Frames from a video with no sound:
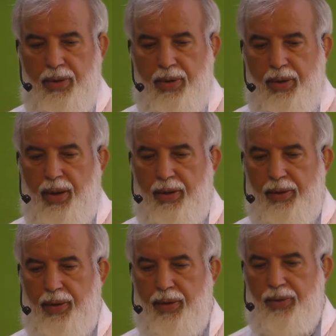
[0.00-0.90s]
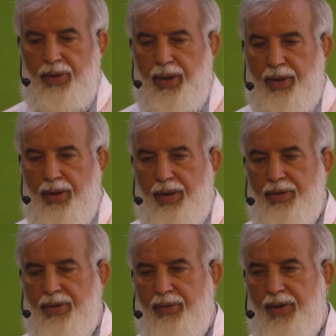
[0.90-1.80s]
قال الله تعالى
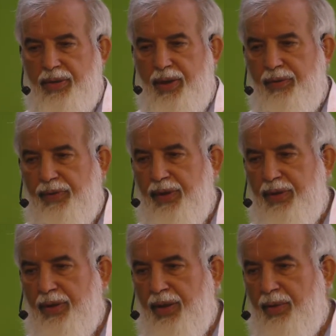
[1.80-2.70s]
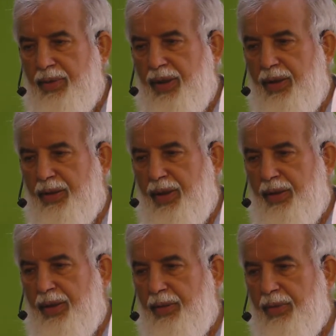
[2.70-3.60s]
عز وجل في كتابه
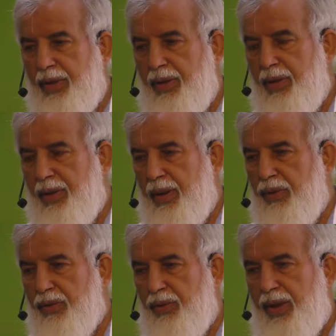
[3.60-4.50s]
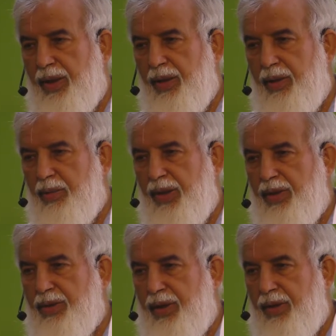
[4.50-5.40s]
الكريم أعوذ بالله من
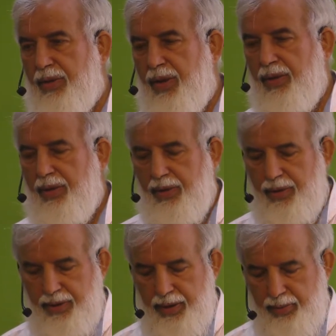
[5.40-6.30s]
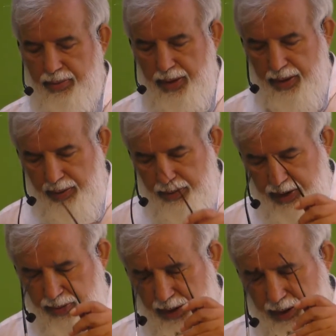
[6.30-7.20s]
الشيطان الرجيم
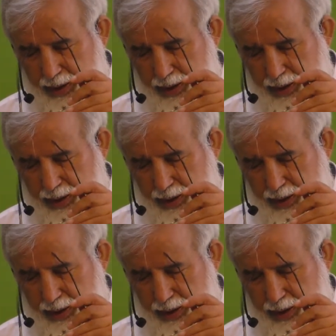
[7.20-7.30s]
بسم الله